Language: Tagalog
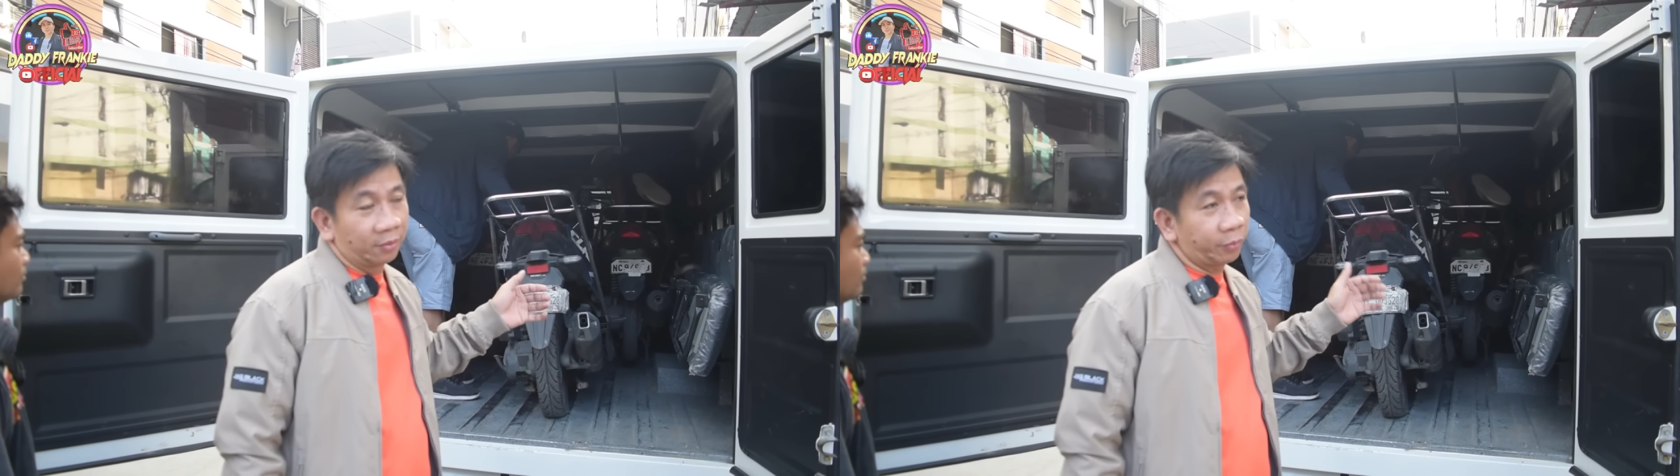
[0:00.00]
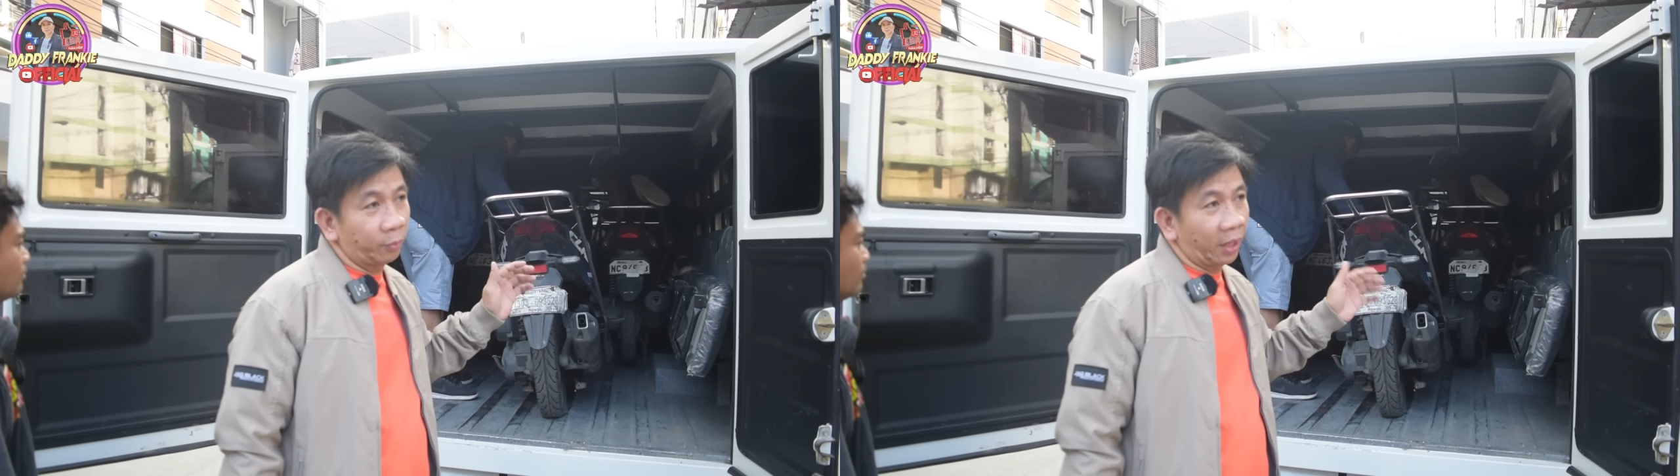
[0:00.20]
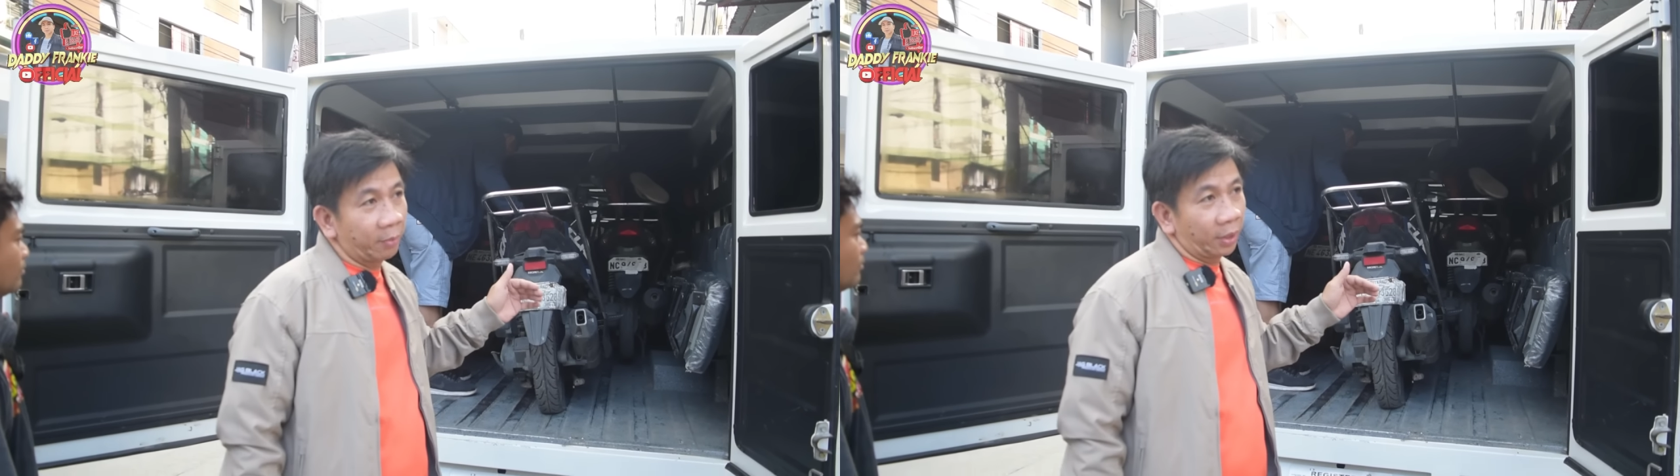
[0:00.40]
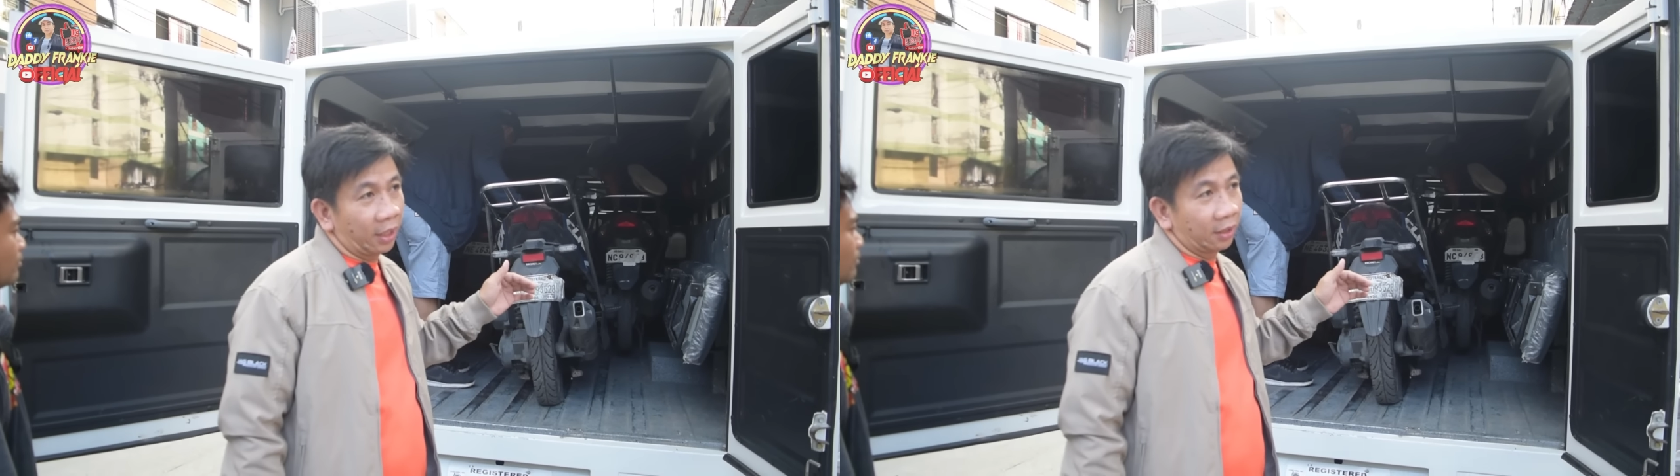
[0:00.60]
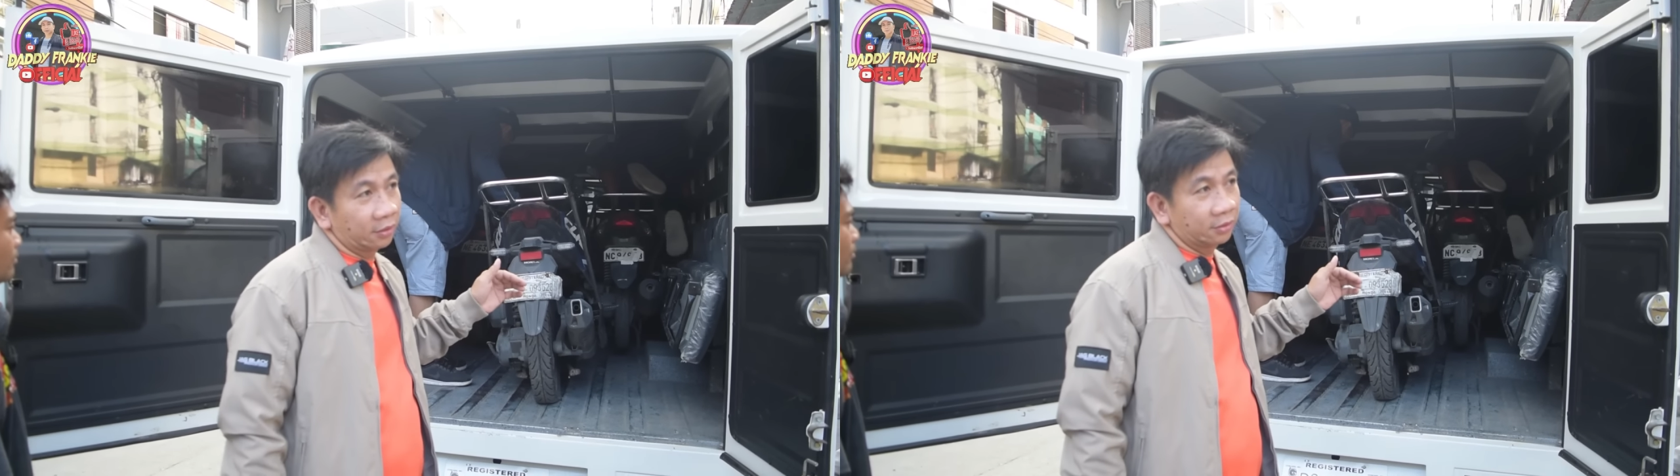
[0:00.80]
Ang problema
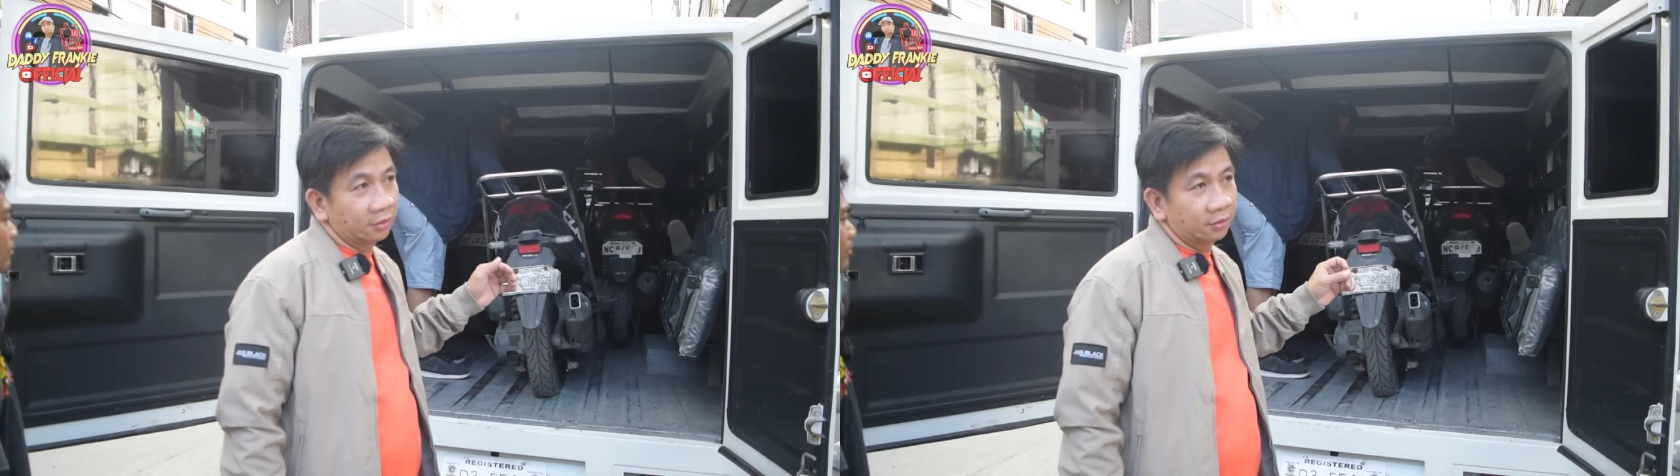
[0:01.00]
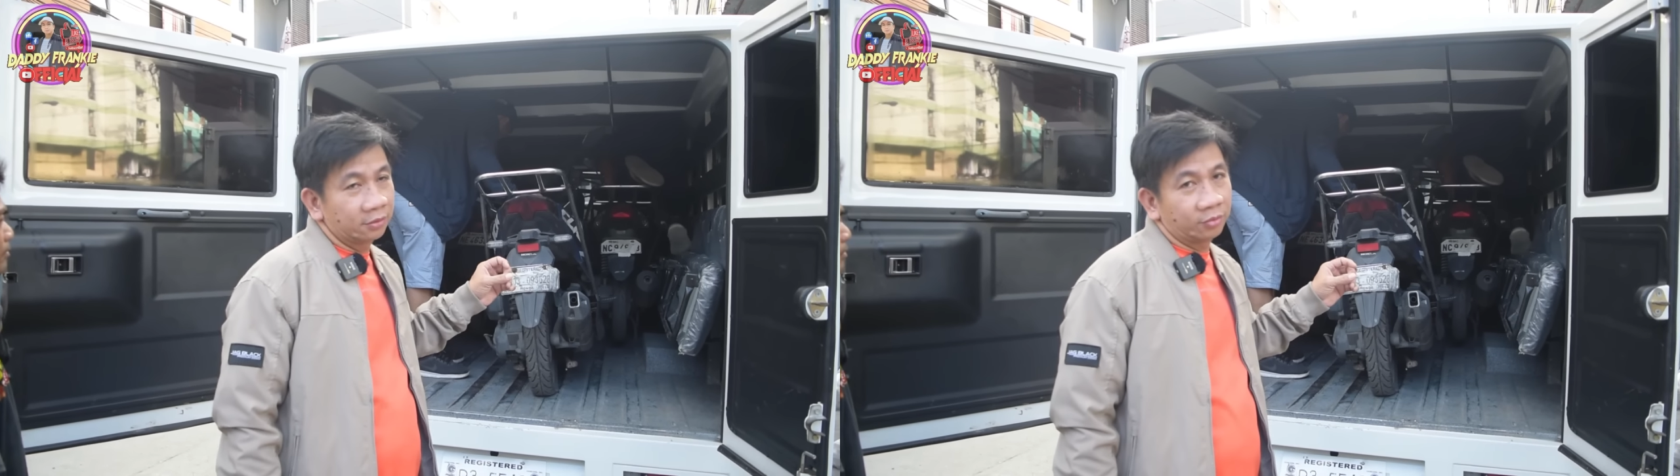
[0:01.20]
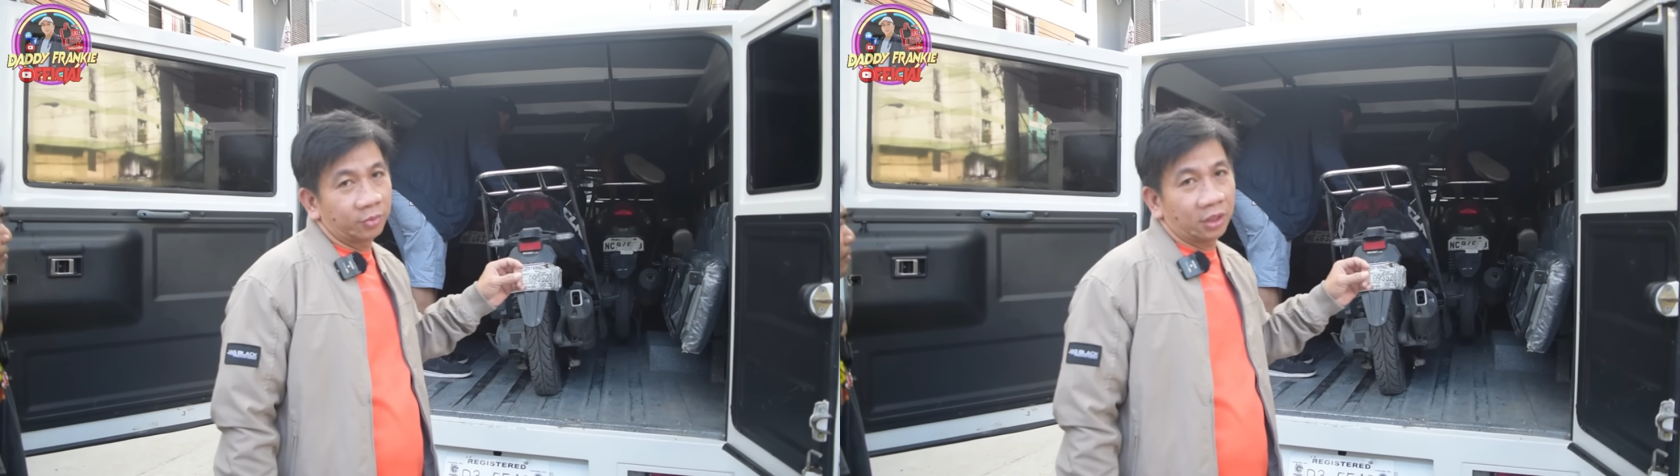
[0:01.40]
lang, yung